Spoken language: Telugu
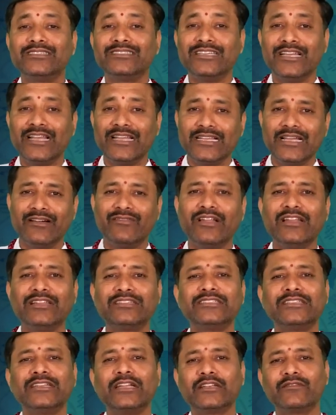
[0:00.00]

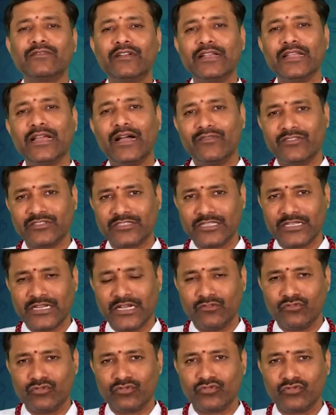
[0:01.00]
చేయవలసినటువంటి
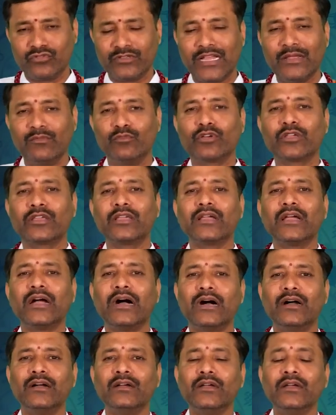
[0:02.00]
అవసరాలు ఉంటుంటాయి
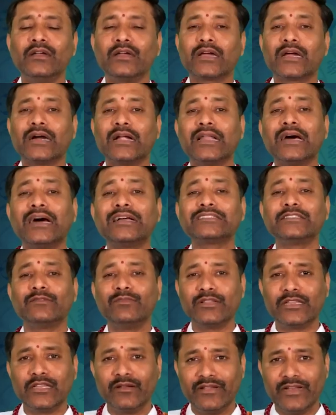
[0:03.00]
ముఖ్యంగా కళా
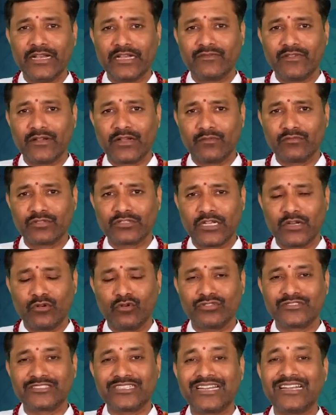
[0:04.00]
సంబంధమైనటువంటి
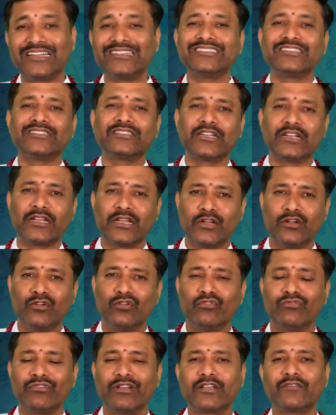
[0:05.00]
అంశాల్లో చలనచిత్ర
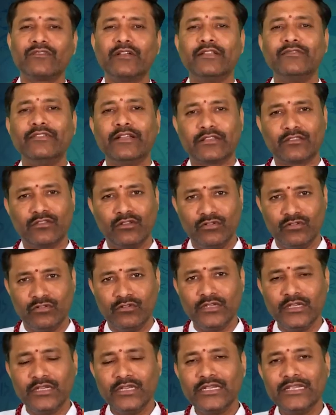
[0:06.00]
రంగంలో ఉన్నటువంటి వ్యక్తులు
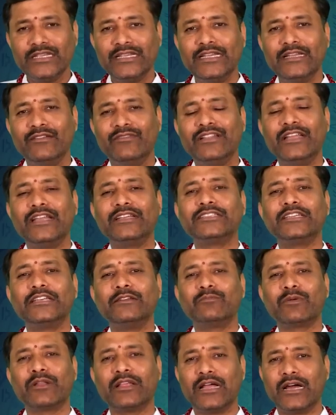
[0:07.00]
ఈ విదేశీ
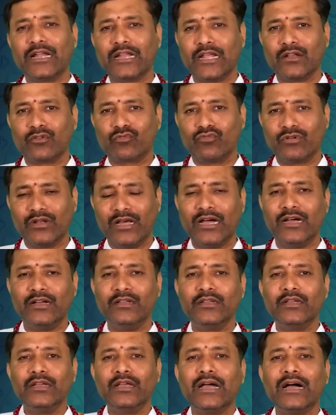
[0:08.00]
ప్రయాణాలు కూడా
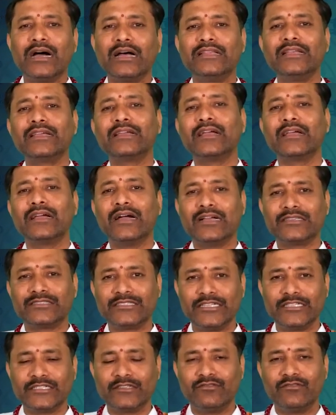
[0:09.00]
అధికంగా
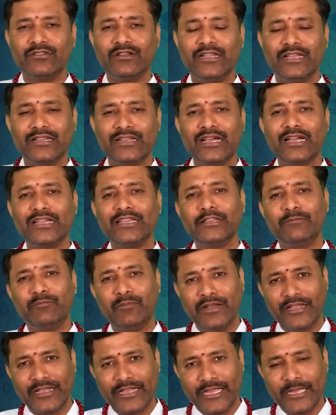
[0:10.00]
చేయటం లేదా
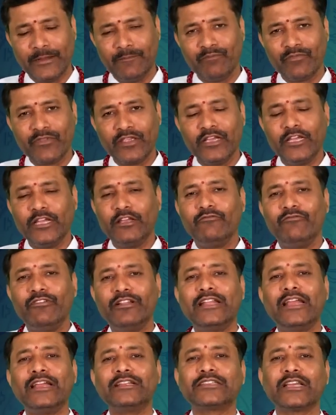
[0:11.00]
ఇప్పటికే
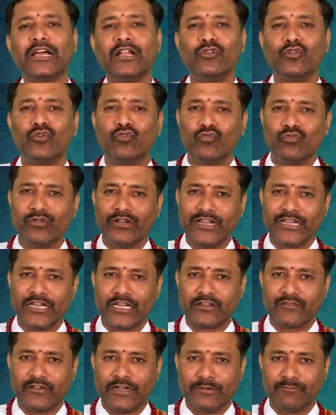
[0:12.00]
విదేశాల్లో
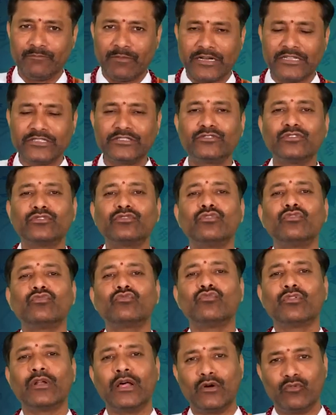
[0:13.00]
ఉండేటటువంటి పరిస్థితులు
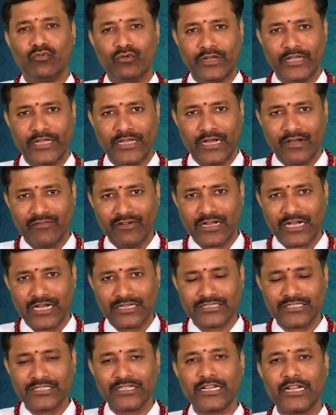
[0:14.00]
కూడా ఉండే
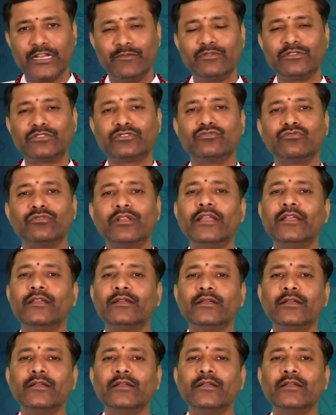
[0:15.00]
అవకాశం కనిపిస్తుంది